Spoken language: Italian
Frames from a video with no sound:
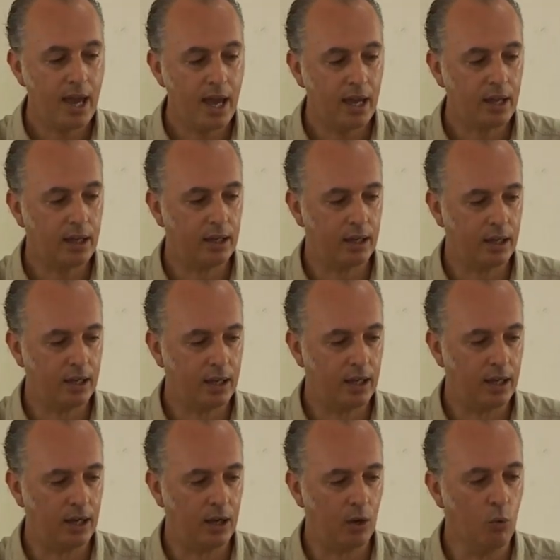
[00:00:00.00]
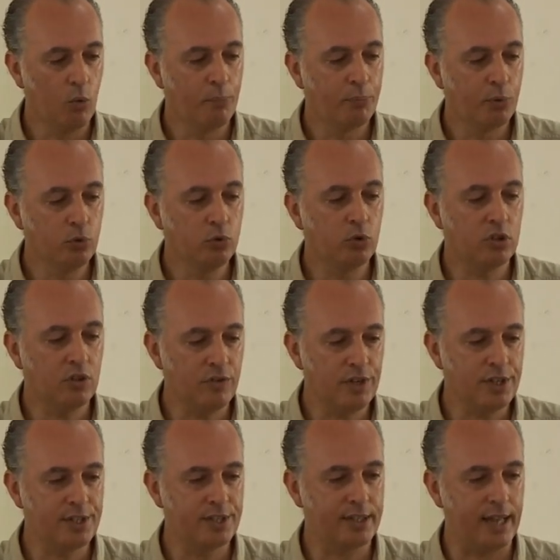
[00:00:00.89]
E eh, un punto
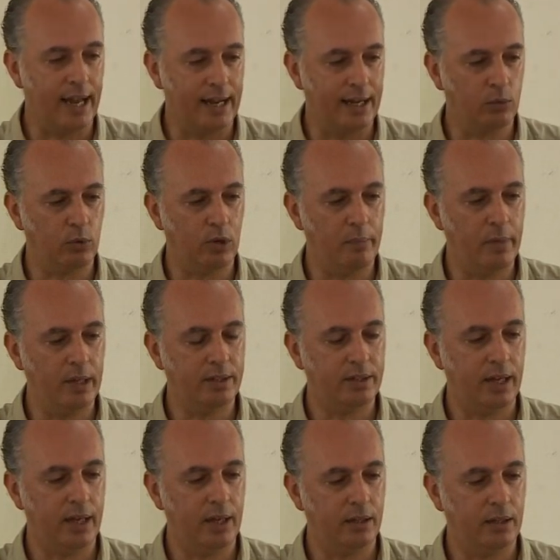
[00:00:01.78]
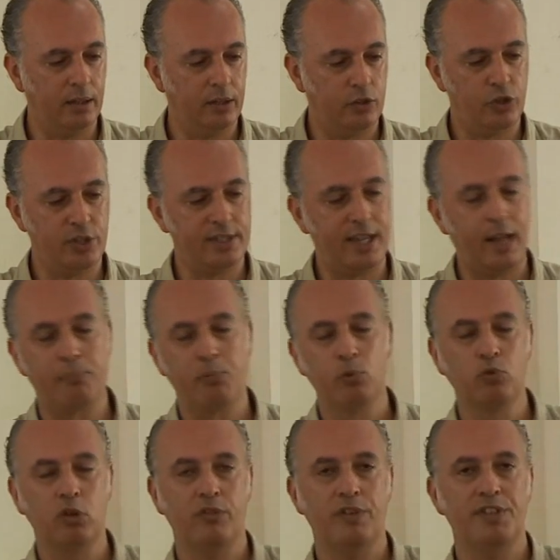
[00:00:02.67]
di vista, naturalmente ci sta
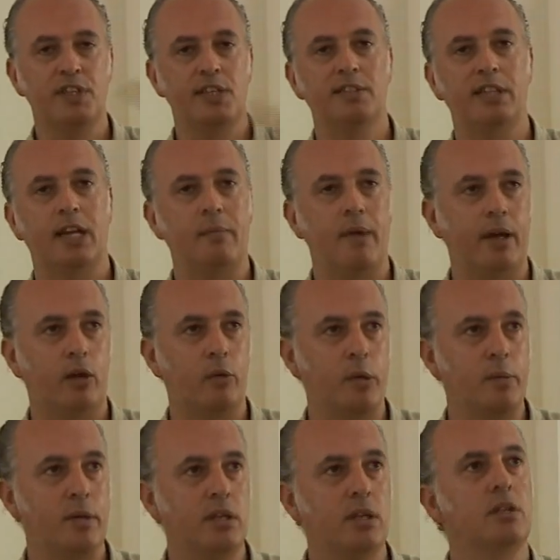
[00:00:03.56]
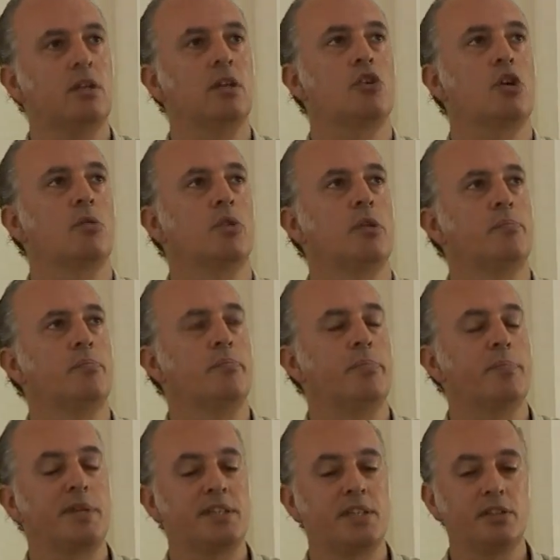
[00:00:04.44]
il punto di vista estremo, ecco prima di, diciamo, di
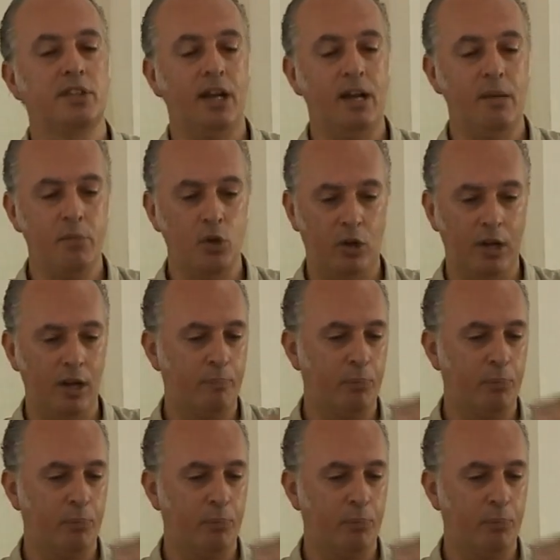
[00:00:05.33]
presentare il mio,